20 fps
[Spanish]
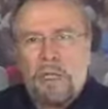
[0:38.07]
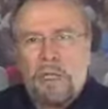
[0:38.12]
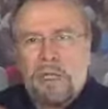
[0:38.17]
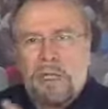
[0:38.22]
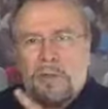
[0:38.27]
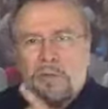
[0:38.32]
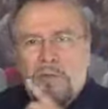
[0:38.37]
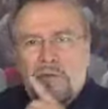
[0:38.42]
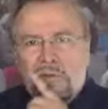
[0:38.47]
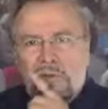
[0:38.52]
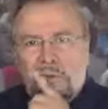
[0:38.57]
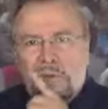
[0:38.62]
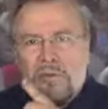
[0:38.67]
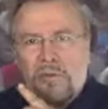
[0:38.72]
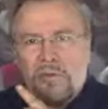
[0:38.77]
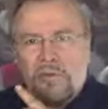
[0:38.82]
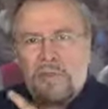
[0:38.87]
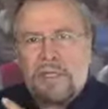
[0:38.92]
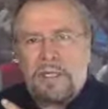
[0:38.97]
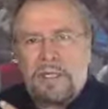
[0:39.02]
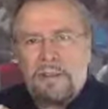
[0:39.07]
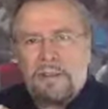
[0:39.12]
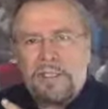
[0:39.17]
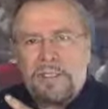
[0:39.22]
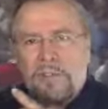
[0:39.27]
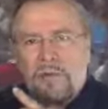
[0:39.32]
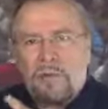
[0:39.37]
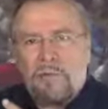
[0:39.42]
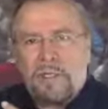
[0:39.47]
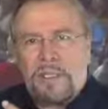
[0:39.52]
la construcción de
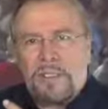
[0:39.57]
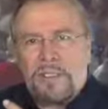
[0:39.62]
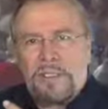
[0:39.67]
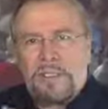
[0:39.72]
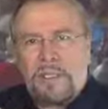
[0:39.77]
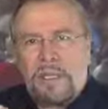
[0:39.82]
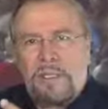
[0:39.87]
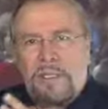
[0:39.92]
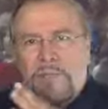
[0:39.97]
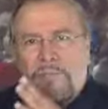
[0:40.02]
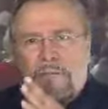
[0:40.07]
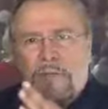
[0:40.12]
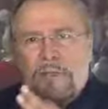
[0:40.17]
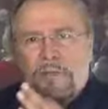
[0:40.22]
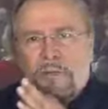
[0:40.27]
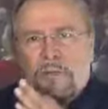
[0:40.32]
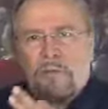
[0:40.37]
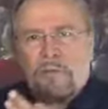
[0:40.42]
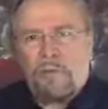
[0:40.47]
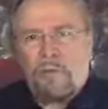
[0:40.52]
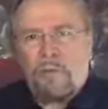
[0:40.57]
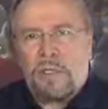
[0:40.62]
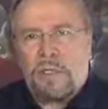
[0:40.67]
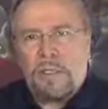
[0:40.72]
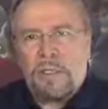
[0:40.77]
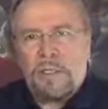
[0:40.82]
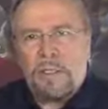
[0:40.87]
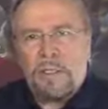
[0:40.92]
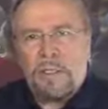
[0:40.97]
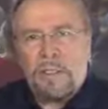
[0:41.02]
grandes obras de
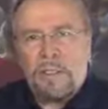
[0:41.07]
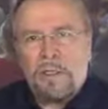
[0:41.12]
infraestructura,